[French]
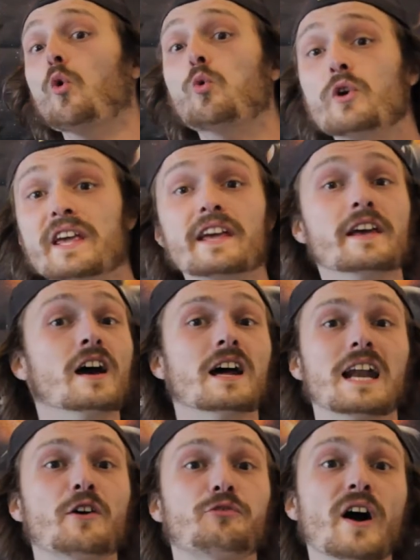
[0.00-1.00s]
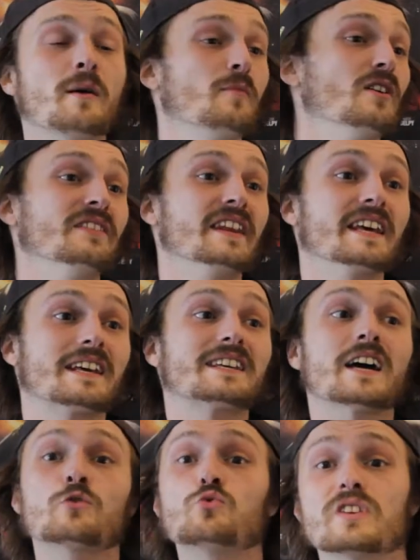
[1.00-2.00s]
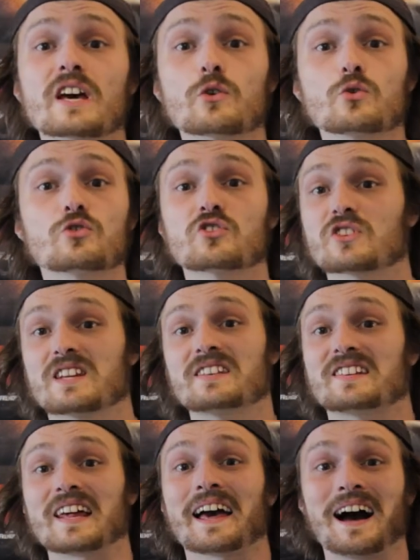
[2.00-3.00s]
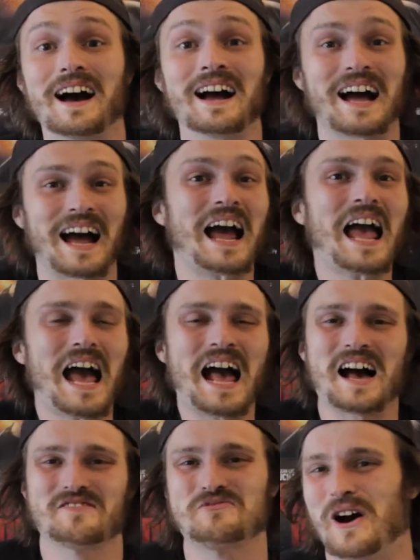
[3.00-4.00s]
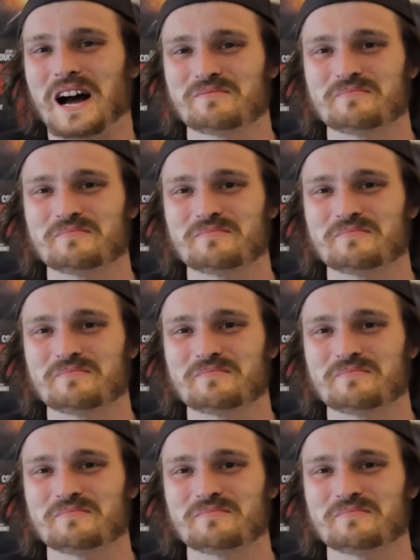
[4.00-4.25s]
Oui, la femme n'est qu'un utérus qui sert à, avoir